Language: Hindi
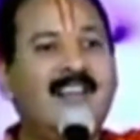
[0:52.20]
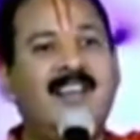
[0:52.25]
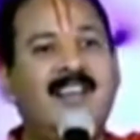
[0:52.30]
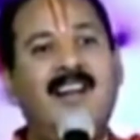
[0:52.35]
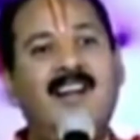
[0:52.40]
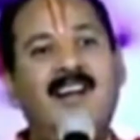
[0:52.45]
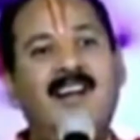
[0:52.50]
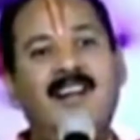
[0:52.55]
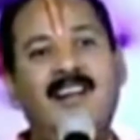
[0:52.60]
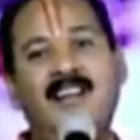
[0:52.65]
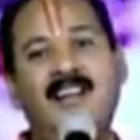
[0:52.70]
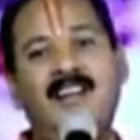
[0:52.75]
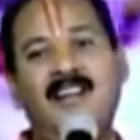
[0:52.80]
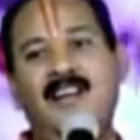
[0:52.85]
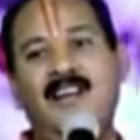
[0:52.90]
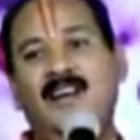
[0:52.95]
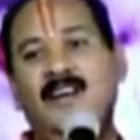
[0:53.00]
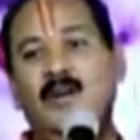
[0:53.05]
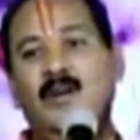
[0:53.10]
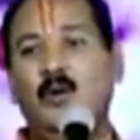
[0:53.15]
लिख के रख ले
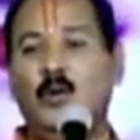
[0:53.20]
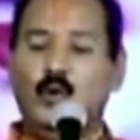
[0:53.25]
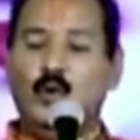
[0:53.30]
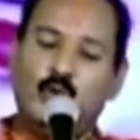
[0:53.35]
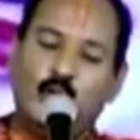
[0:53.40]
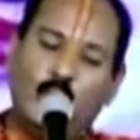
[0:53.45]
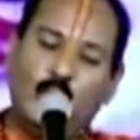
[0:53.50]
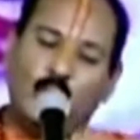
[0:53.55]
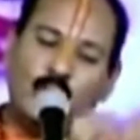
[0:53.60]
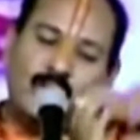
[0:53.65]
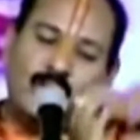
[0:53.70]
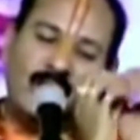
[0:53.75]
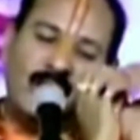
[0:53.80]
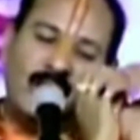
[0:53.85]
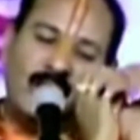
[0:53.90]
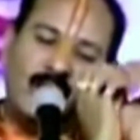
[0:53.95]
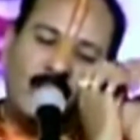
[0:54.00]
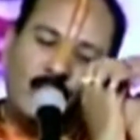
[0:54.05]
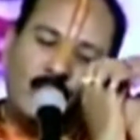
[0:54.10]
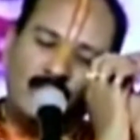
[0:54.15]
उसको कुछ
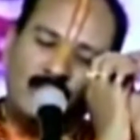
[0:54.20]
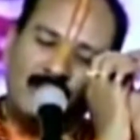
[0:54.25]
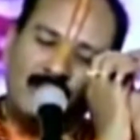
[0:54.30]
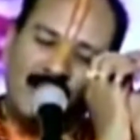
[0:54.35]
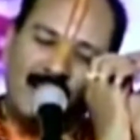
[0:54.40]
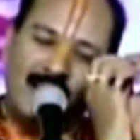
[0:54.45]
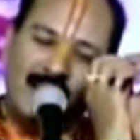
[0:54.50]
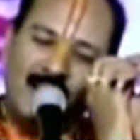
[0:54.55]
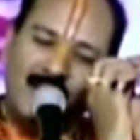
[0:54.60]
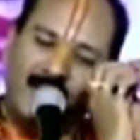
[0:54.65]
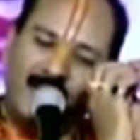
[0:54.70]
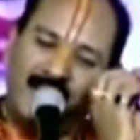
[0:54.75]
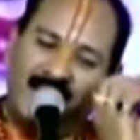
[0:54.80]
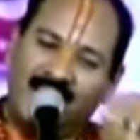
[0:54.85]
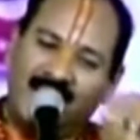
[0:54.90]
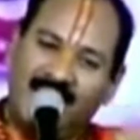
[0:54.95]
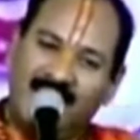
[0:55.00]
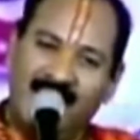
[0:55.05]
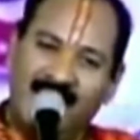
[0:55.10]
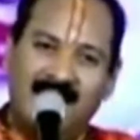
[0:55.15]
ना कुछ तकलीफ
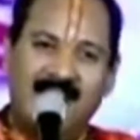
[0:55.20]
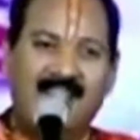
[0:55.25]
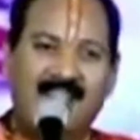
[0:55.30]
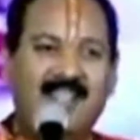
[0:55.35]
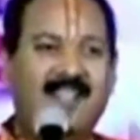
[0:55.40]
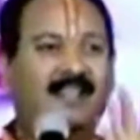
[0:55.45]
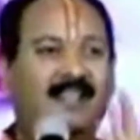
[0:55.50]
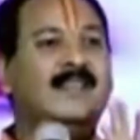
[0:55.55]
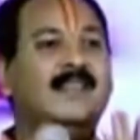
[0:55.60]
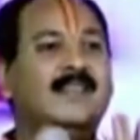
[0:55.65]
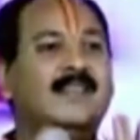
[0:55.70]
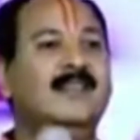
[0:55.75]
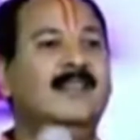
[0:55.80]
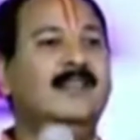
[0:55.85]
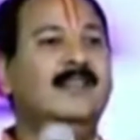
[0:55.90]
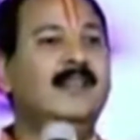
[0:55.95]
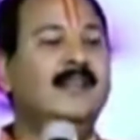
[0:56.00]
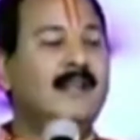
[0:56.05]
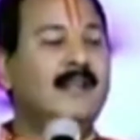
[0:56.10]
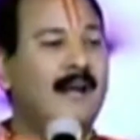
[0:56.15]
रहेगी
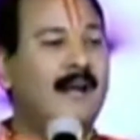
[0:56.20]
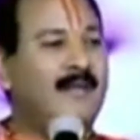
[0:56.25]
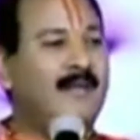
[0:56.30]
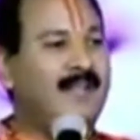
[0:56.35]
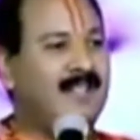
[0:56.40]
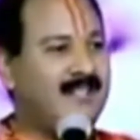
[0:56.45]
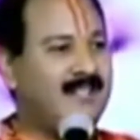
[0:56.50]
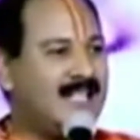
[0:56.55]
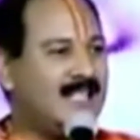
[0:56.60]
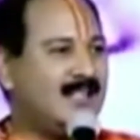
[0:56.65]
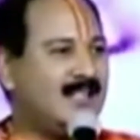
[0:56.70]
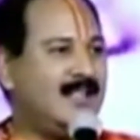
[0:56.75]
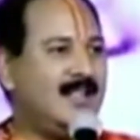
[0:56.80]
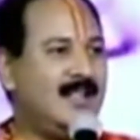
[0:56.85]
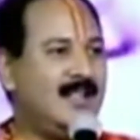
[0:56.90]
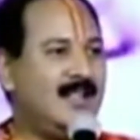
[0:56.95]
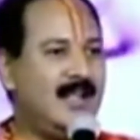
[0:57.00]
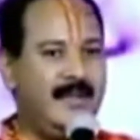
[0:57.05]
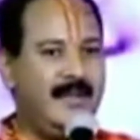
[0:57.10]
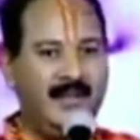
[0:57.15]
कभी सास
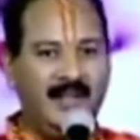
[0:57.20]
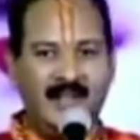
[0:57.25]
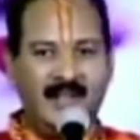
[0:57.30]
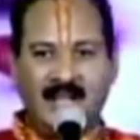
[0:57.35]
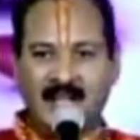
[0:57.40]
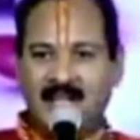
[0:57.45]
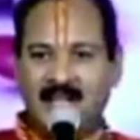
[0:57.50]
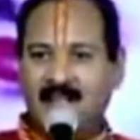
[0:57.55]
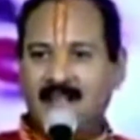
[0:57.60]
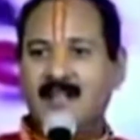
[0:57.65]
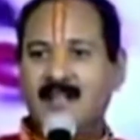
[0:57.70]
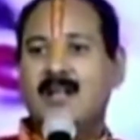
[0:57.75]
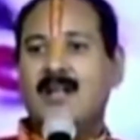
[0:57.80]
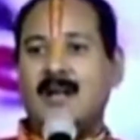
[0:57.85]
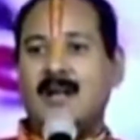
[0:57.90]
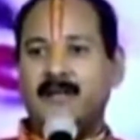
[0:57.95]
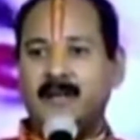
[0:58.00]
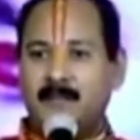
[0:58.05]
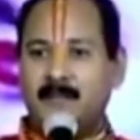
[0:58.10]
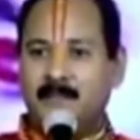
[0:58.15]
कभी ननन
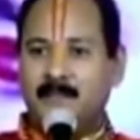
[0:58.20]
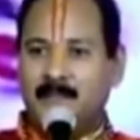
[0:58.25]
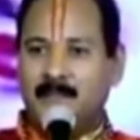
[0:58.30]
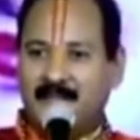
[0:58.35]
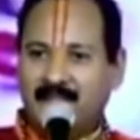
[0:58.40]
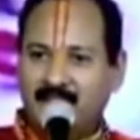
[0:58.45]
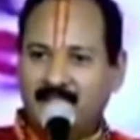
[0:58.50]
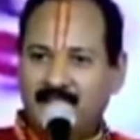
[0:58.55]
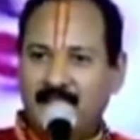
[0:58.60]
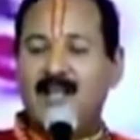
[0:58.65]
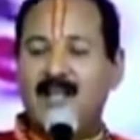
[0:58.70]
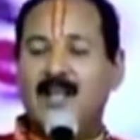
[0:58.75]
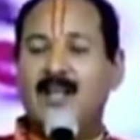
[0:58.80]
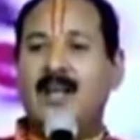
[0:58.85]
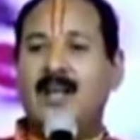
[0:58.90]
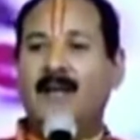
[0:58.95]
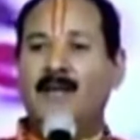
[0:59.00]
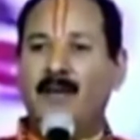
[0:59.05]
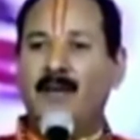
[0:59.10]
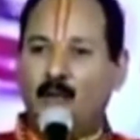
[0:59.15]
कभी पति
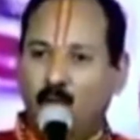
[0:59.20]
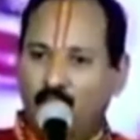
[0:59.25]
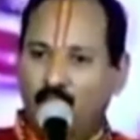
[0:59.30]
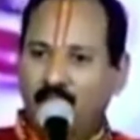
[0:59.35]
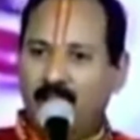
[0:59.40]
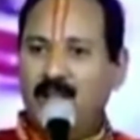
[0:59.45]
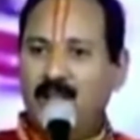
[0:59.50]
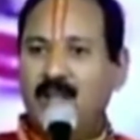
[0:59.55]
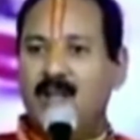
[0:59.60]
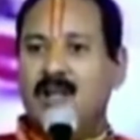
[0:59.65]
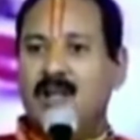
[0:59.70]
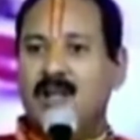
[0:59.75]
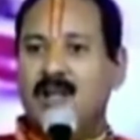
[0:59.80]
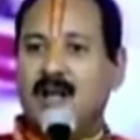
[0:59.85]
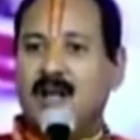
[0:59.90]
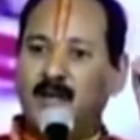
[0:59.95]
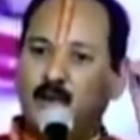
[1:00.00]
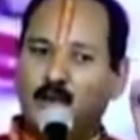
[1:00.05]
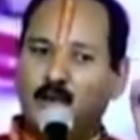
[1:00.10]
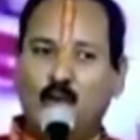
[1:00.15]
कभी कोई
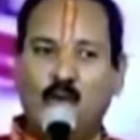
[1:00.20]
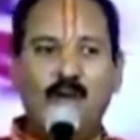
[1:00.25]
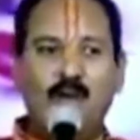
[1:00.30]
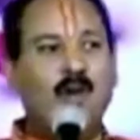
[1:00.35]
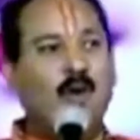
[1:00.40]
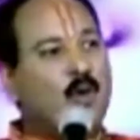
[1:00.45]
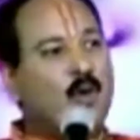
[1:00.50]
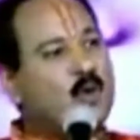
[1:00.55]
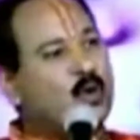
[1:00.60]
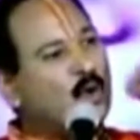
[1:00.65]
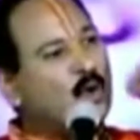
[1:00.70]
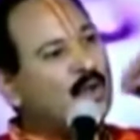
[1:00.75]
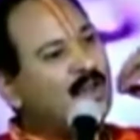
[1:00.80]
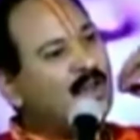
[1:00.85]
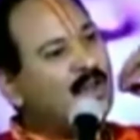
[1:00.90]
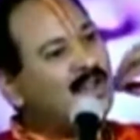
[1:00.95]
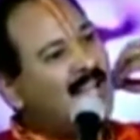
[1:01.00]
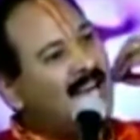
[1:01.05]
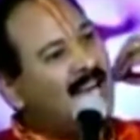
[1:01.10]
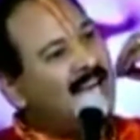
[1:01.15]
कभी कोई उसको
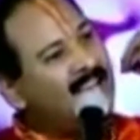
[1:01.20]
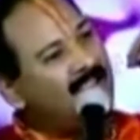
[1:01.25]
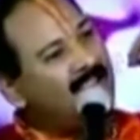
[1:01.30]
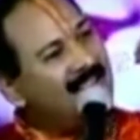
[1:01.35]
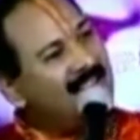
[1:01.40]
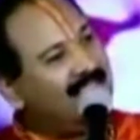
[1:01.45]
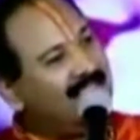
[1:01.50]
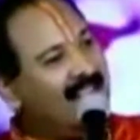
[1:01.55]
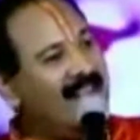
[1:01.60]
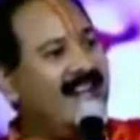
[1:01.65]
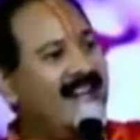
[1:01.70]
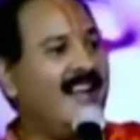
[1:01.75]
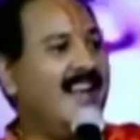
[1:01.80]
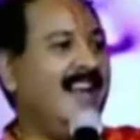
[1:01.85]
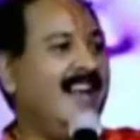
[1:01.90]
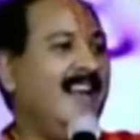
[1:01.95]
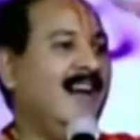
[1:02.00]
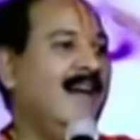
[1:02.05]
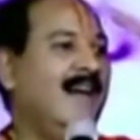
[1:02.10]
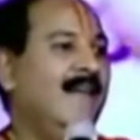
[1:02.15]
ताने देता ही
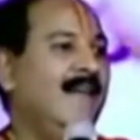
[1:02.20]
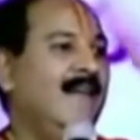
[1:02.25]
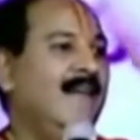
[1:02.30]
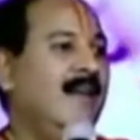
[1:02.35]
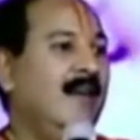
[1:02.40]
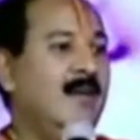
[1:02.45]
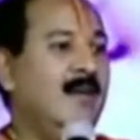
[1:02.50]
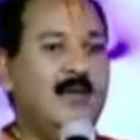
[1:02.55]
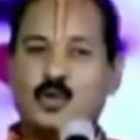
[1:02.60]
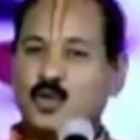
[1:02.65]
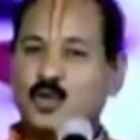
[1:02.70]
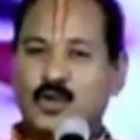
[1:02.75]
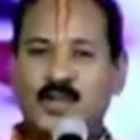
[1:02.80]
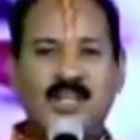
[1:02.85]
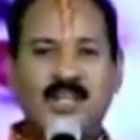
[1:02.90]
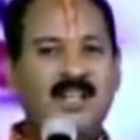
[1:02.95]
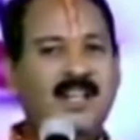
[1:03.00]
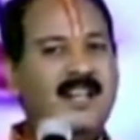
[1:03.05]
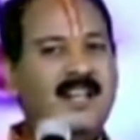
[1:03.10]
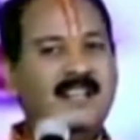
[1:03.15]
रहेगा वो
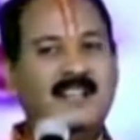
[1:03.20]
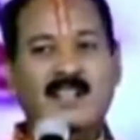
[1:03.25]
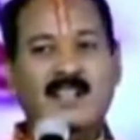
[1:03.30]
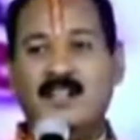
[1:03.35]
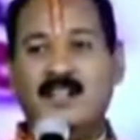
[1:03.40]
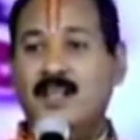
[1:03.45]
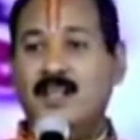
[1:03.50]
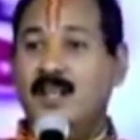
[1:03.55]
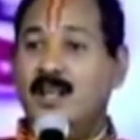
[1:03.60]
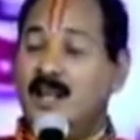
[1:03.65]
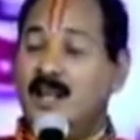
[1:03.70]
सुखी नहीं रह सकती